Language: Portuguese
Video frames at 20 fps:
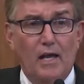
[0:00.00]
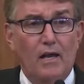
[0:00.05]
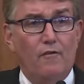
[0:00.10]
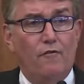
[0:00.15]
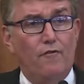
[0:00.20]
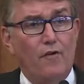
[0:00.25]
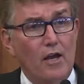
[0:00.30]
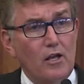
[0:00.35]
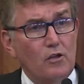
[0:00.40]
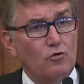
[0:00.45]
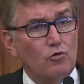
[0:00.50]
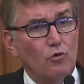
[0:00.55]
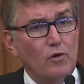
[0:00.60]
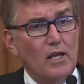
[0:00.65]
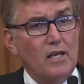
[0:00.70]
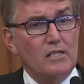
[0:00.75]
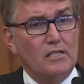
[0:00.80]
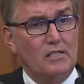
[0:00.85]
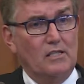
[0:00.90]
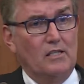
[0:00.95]
Feito
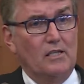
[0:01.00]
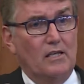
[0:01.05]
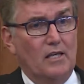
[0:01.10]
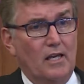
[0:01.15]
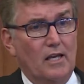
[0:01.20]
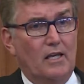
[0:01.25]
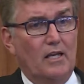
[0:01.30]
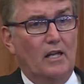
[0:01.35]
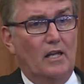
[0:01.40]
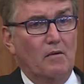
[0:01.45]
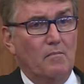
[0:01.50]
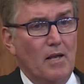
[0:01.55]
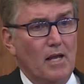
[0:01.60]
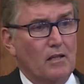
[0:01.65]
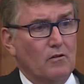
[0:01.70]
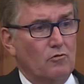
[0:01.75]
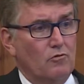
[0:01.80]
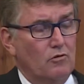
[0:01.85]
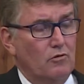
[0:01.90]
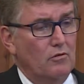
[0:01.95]
esse
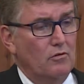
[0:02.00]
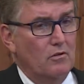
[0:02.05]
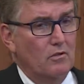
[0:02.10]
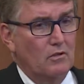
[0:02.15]
requerimento,